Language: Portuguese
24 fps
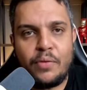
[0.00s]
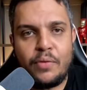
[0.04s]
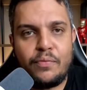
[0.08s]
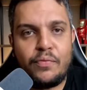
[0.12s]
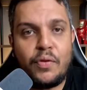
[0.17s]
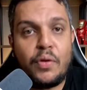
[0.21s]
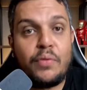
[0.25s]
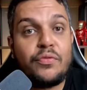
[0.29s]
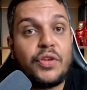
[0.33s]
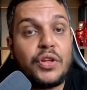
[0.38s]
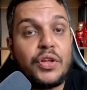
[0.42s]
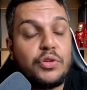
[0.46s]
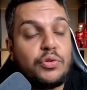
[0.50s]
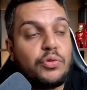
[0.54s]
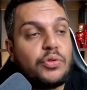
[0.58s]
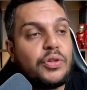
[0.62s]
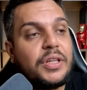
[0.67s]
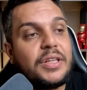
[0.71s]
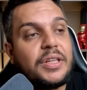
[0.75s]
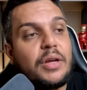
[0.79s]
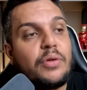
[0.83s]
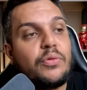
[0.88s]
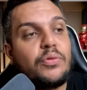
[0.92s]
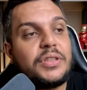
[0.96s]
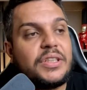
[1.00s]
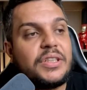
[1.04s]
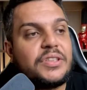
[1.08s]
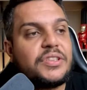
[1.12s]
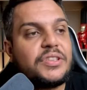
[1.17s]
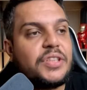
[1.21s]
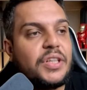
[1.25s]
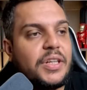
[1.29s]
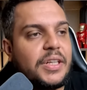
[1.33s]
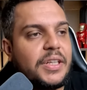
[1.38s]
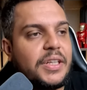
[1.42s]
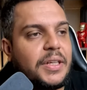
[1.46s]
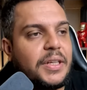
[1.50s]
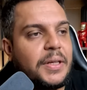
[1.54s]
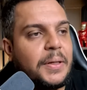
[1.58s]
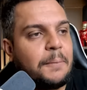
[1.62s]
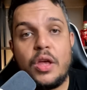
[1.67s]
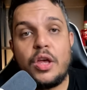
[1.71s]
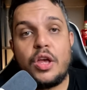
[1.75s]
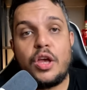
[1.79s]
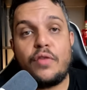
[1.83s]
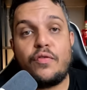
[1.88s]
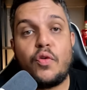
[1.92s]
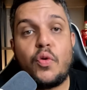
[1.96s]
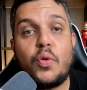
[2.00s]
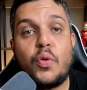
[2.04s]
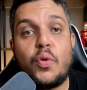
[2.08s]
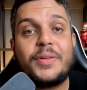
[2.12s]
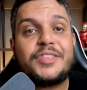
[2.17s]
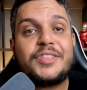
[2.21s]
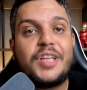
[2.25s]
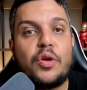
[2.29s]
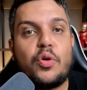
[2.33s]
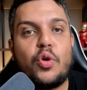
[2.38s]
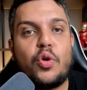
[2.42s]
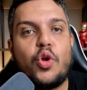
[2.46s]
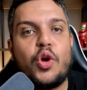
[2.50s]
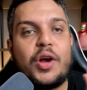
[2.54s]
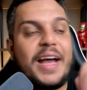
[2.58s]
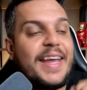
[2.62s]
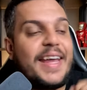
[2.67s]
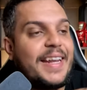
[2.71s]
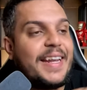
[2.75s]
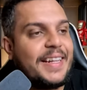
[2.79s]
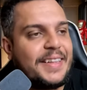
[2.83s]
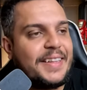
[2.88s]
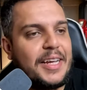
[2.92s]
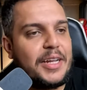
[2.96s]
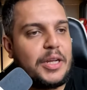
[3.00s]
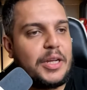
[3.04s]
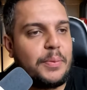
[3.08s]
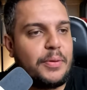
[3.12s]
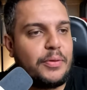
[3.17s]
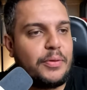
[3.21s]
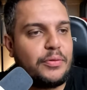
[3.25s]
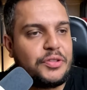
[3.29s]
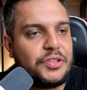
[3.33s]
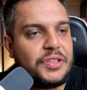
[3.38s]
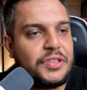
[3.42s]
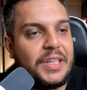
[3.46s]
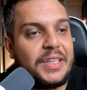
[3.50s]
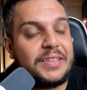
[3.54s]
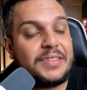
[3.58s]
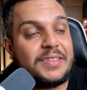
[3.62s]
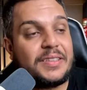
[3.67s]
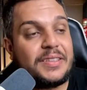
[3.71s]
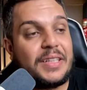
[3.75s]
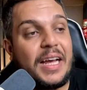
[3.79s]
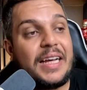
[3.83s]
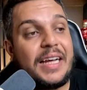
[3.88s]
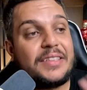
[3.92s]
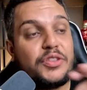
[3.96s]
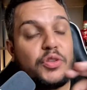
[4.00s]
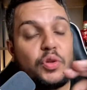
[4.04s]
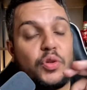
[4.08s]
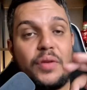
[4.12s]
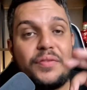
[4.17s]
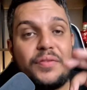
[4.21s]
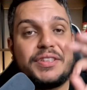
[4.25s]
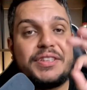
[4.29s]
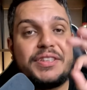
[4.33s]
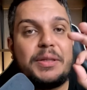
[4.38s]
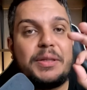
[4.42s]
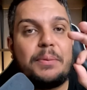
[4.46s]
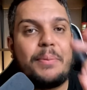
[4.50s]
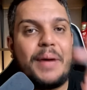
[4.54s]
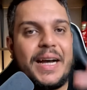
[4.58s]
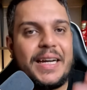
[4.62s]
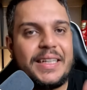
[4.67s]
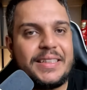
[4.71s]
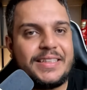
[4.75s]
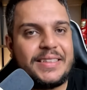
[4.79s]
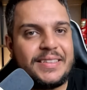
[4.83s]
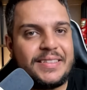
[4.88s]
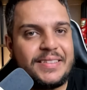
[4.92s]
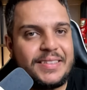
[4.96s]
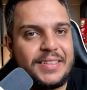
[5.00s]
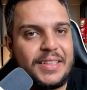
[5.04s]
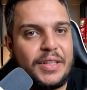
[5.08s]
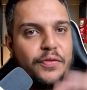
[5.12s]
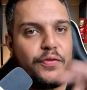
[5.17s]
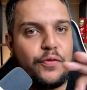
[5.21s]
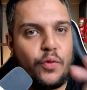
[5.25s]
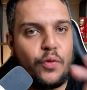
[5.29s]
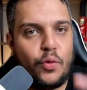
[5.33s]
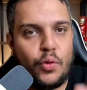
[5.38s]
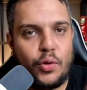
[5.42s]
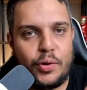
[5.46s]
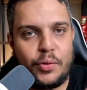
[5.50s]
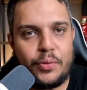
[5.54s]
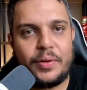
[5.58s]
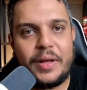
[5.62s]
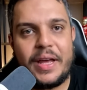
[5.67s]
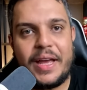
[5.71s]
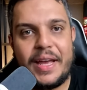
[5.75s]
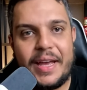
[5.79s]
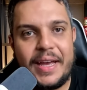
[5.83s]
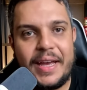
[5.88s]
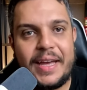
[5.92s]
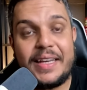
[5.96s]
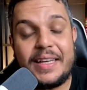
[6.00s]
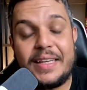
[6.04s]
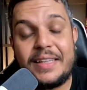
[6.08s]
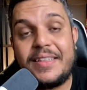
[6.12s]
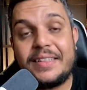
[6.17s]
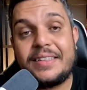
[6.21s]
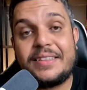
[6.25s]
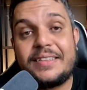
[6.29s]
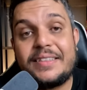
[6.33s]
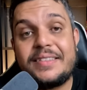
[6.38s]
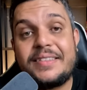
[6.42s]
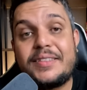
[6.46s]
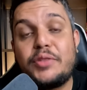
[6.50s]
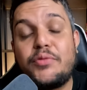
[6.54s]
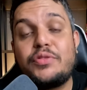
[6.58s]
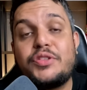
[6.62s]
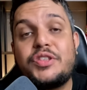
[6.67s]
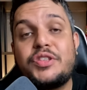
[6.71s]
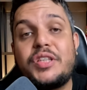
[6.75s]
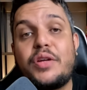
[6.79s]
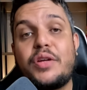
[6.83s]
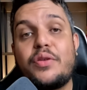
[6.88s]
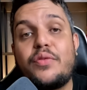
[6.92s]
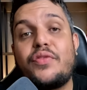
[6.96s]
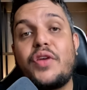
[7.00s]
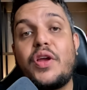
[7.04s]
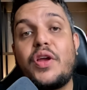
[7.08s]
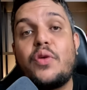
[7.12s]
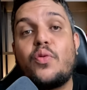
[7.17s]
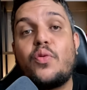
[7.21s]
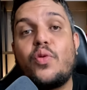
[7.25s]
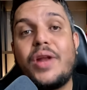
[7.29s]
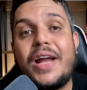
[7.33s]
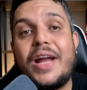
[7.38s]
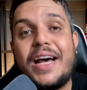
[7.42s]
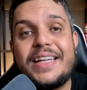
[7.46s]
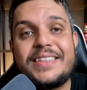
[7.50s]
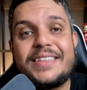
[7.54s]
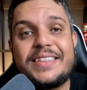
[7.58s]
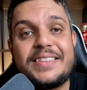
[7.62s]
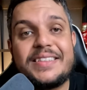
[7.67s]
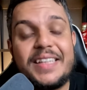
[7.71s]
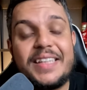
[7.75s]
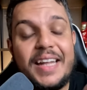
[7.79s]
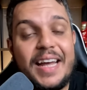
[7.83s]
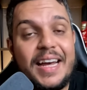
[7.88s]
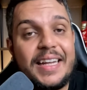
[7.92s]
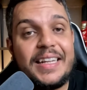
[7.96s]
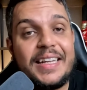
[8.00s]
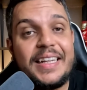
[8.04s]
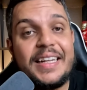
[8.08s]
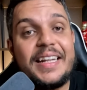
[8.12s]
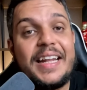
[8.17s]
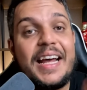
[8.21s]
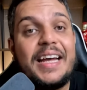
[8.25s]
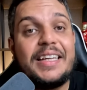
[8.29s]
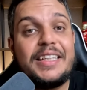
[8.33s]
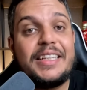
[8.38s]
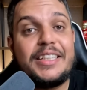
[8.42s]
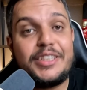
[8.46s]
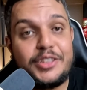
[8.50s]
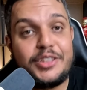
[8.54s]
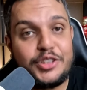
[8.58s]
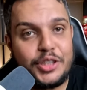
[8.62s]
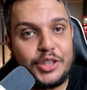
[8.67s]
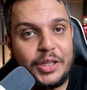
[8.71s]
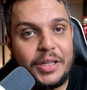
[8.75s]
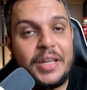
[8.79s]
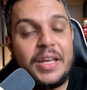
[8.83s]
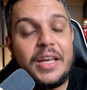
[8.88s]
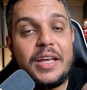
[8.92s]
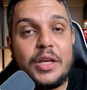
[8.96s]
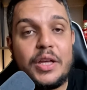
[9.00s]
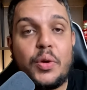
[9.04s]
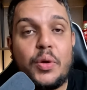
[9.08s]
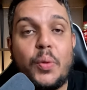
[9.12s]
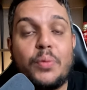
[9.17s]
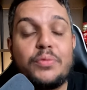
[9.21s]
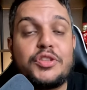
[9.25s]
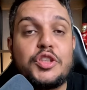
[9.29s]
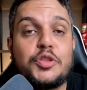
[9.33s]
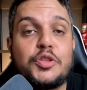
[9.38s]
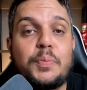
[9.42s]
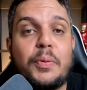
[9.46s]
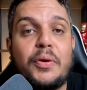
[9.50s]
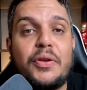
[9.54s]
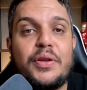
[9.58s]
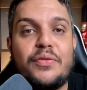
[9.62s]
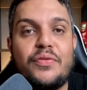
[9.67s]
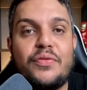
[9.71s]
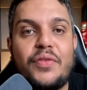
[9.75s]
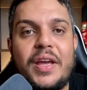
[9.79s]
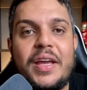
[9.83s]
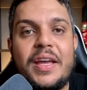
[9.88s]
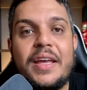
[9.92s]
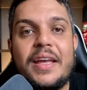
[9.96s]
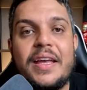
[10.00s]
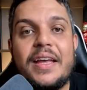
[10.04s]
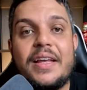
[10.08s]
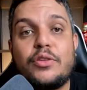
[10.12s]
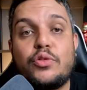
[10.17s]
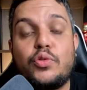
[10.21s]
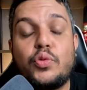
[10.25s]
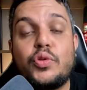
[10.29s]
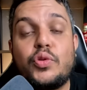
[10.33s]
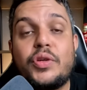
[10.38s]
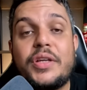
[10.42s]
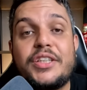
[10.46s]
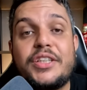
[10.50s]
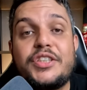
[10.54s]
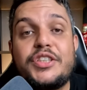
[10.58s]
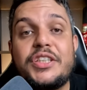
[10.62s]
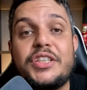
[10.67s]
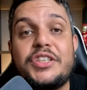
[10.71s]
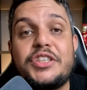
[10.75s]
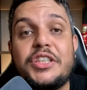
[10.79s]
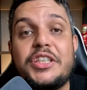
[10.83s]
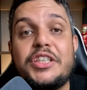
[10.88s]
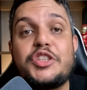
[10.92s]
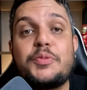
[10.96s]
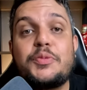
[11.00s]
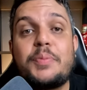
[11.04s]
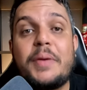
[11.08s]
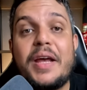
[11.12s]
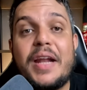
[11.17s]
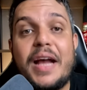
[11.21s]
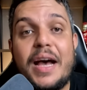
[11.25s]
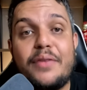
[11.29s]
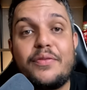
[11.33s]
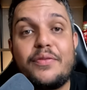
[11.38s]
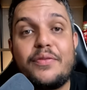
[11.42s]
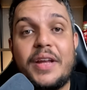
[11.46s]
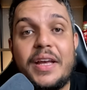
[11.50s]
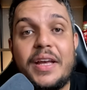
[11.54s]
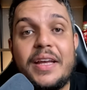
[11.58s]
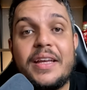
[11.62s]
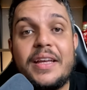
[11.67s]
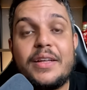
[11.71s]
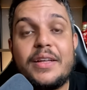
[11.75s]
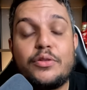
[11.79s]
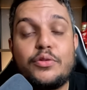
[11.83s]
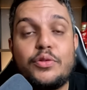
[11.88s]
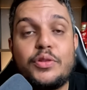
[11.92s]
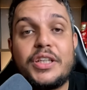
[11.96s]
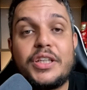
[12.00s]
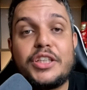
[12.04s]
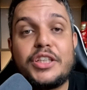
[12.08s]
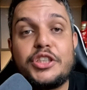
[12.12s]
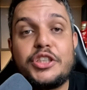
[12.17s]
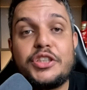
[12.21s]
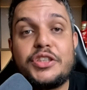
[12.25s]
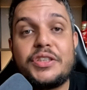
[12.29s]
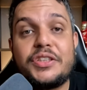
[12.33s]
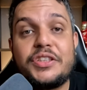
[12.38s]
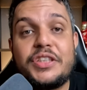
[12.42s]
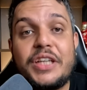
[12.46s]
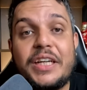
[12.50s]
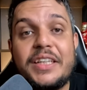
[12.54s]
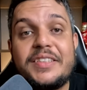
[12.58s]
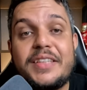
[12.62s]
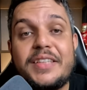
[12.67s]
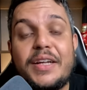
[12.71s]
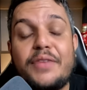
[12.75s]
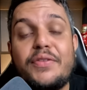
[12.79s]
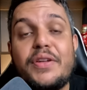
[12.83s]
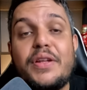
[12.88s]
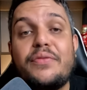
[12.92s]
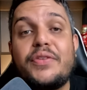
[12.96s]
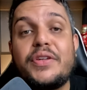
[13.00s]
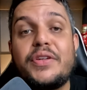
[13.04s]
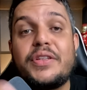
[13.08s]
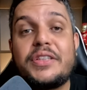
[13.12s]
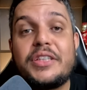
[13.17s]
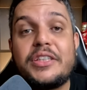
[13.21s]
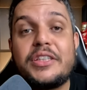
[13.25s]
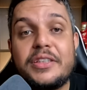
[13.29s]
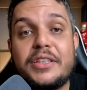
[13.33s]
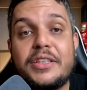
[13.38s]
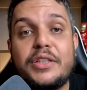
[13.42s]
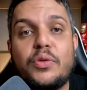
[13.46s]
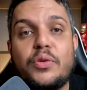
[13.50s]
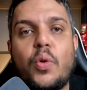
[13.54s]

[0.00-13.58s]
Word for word: vamos ver tudo o que tá acontecendo aqui. Eu vou começar a colocar aí na tela para vocês as novas imagens que foram, é, que, que, estão sendo veiculadas lá na Índia. E como vocês podem ver, tudo que a gente esperava, né? Tudo que a gente já estava levantando aqui